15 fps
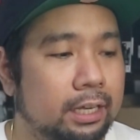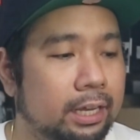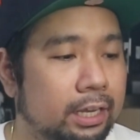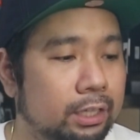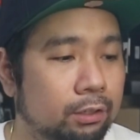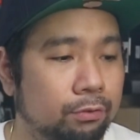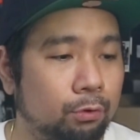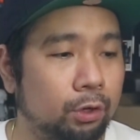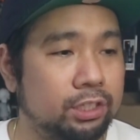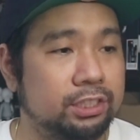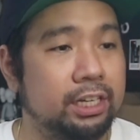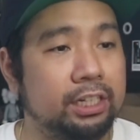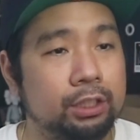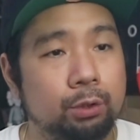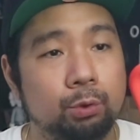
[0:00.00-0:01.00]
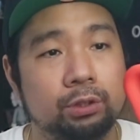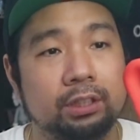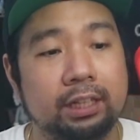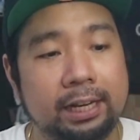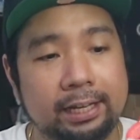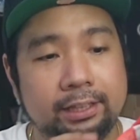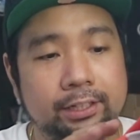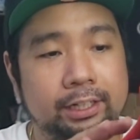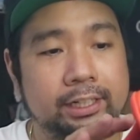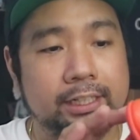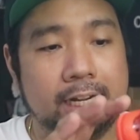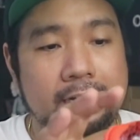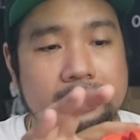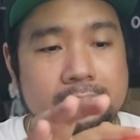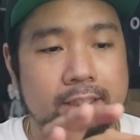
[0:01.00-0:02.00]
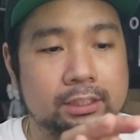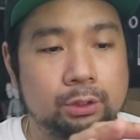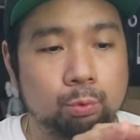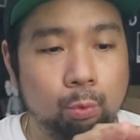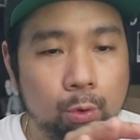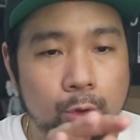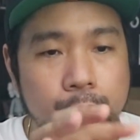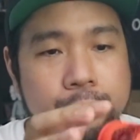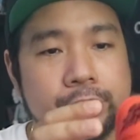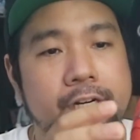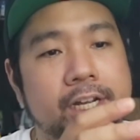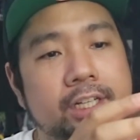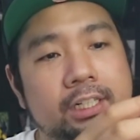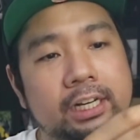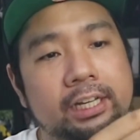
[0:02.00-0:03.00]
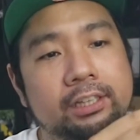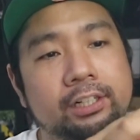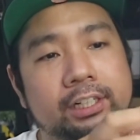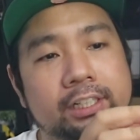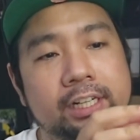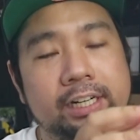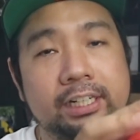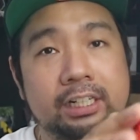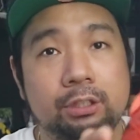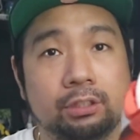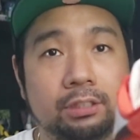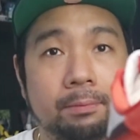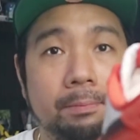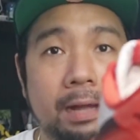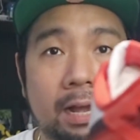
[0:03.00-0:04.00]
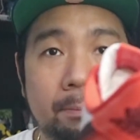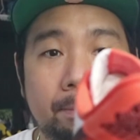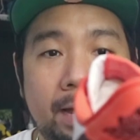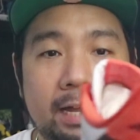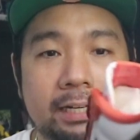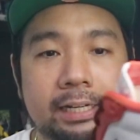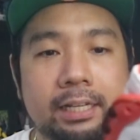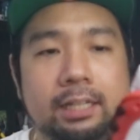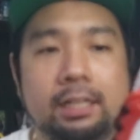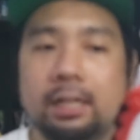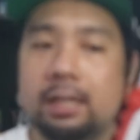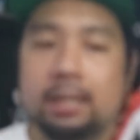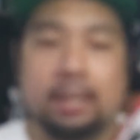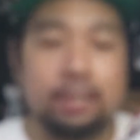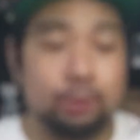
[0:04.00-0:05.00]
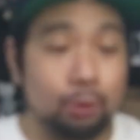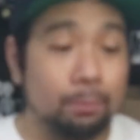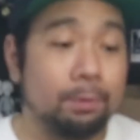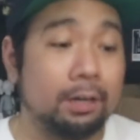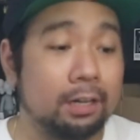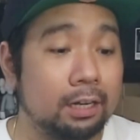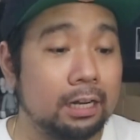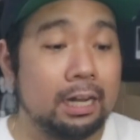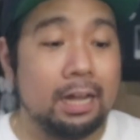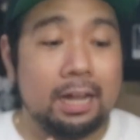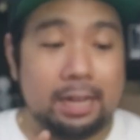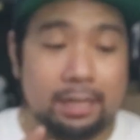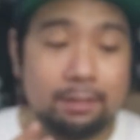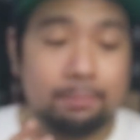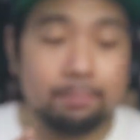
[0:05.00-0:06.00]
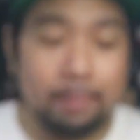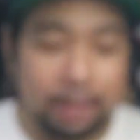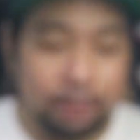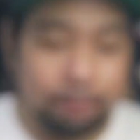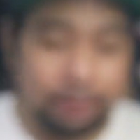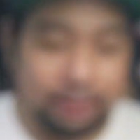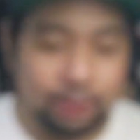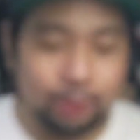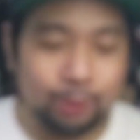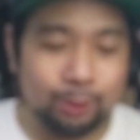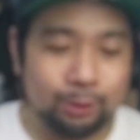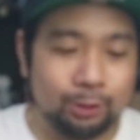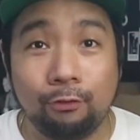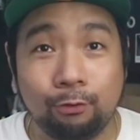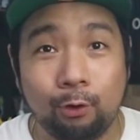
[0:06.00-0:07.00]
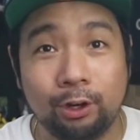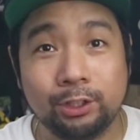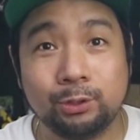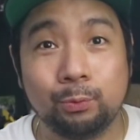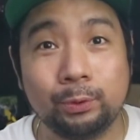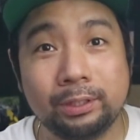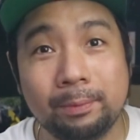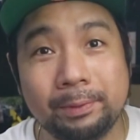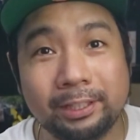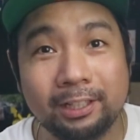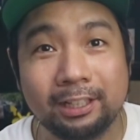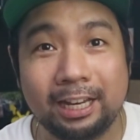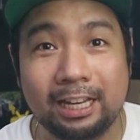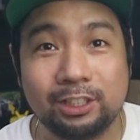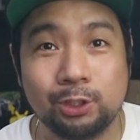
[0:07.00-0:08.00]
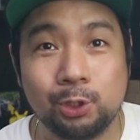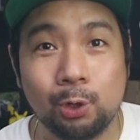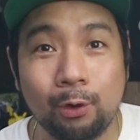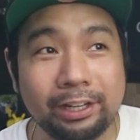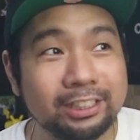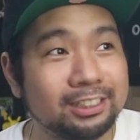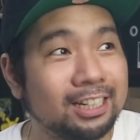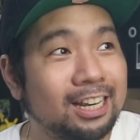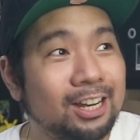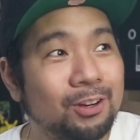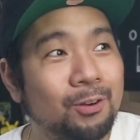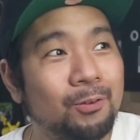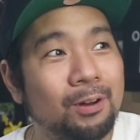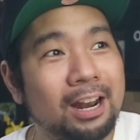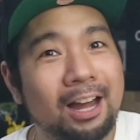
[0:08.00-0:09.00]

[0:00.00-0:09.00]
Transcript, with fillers: And of course, they used leather na sa swoosh and leather na rin dito sa back panel. Sobrang, in my opinion, of course, with the middle class choice, kung